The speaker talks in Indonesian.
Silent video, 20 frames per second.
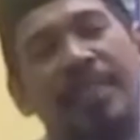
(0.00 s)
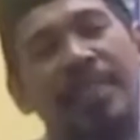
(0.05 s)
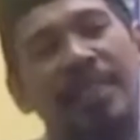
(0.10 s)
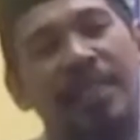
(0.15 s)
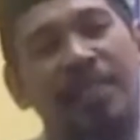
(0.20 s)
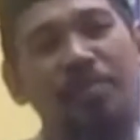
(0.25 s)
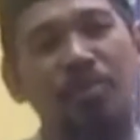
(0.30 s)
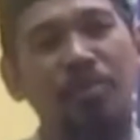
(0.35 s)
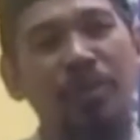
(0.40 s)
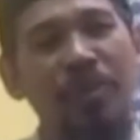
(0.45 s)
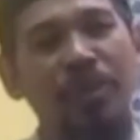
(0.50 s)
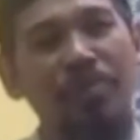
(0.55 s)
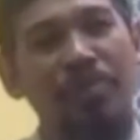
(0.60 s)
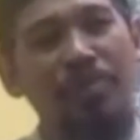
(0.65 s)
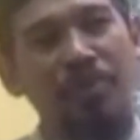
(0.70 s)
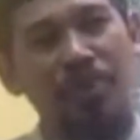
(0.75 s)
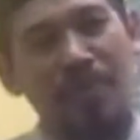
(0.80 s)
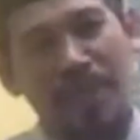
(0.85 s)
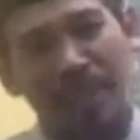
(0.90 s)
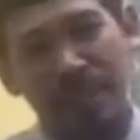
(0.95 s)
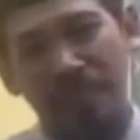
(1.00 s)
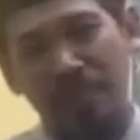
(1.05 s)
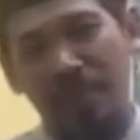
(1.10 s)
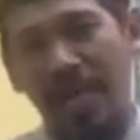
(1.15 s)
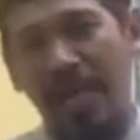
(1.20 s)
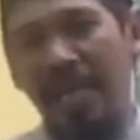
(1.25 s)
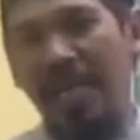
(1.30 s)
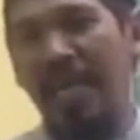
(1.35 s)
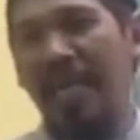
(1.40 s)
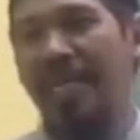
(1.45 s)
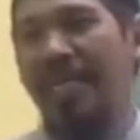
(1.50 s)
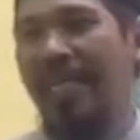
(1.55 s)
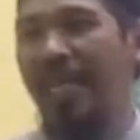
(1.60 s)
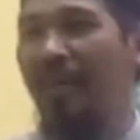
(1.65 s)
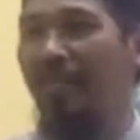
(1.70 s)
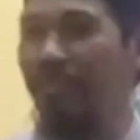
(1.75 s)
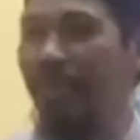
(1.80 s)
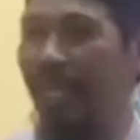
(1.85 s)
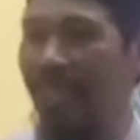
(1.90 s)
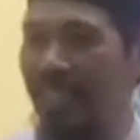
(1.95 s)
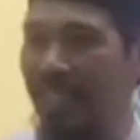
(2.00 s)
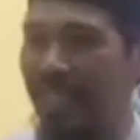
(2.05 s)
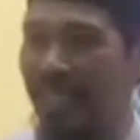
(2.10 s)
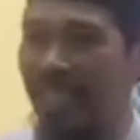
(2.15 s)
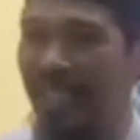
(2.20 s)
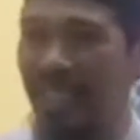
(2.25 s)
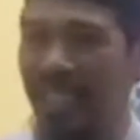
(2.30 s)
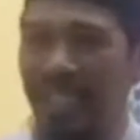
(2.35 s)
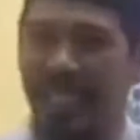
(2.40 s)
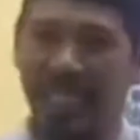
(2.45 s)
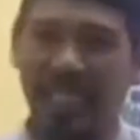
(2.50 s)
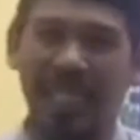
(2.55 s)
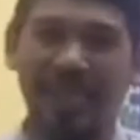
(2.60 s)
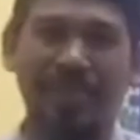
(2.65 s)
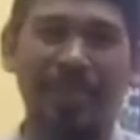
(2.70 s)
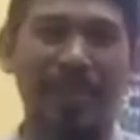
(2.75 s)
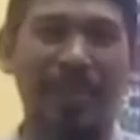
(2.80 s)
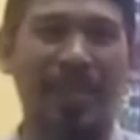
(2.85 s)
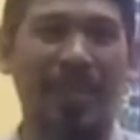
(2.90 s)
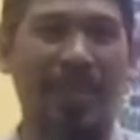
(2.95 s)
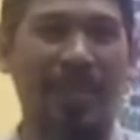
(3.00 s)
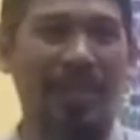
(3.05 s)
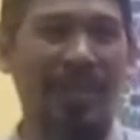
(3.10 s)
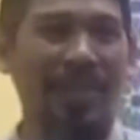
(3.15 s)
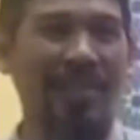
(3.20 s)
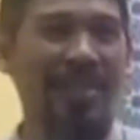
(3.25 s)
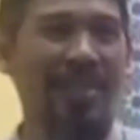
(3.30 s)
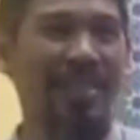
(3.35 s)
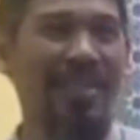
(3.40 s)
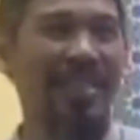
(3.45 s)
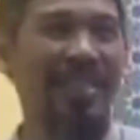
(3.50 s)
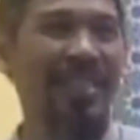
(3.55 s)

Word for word: Ibu-ibu yang di belakang yang biasa zikir kepada Allah,